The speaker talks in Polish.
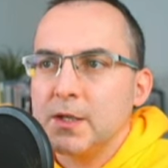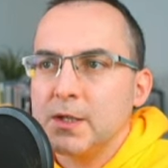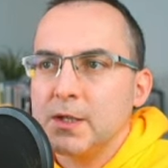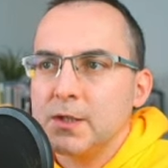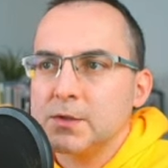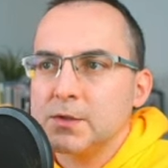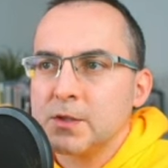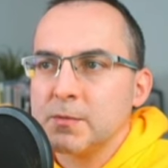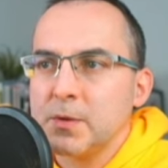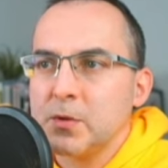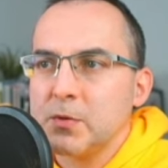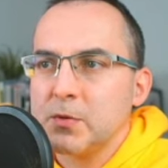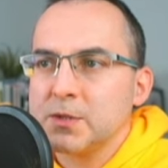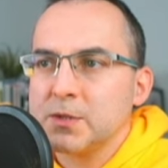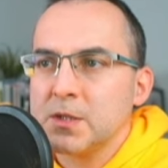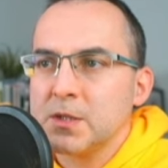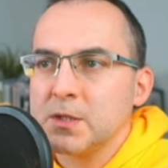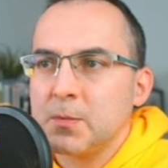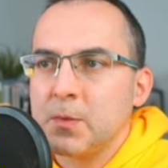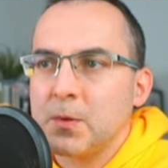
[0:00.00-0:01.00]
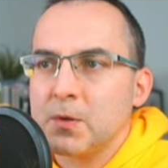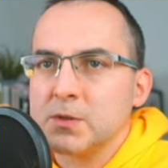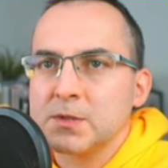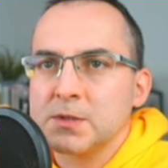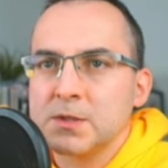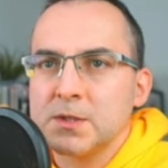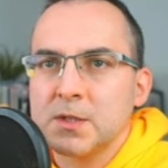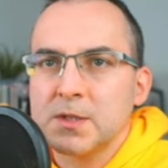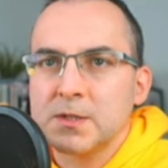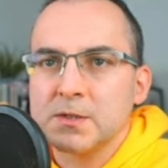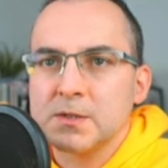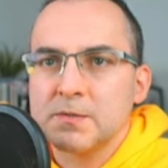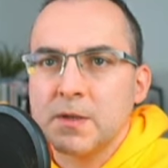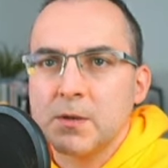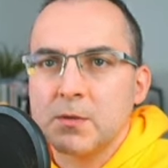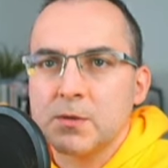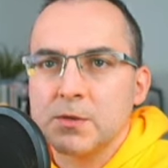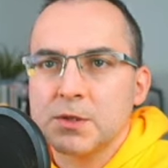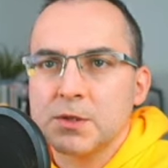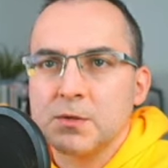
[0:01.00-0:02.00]
i żeby recent post nie
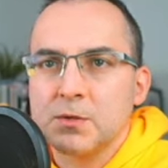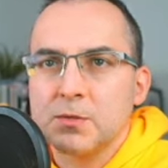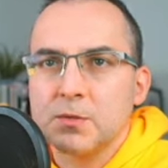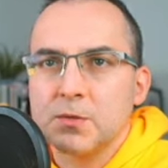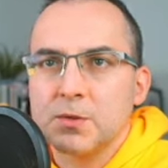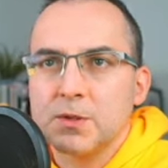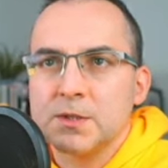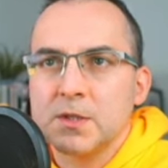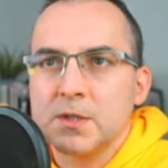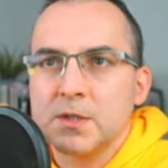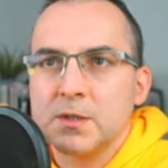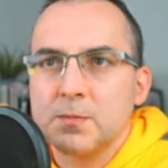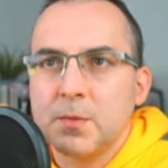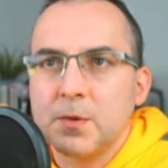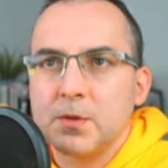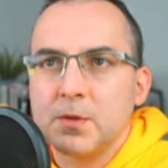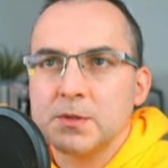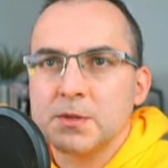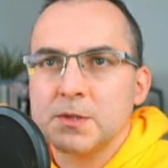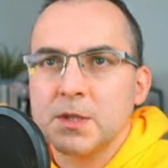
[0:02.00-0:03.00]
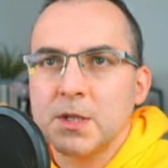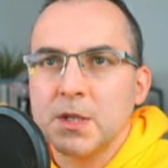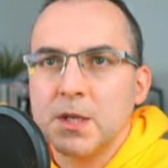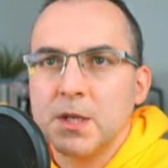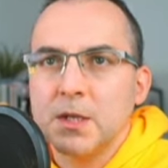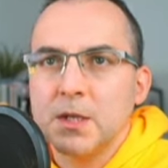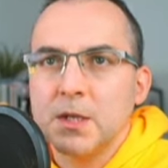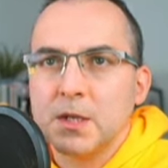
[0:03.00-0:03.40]
nazywało się recent post,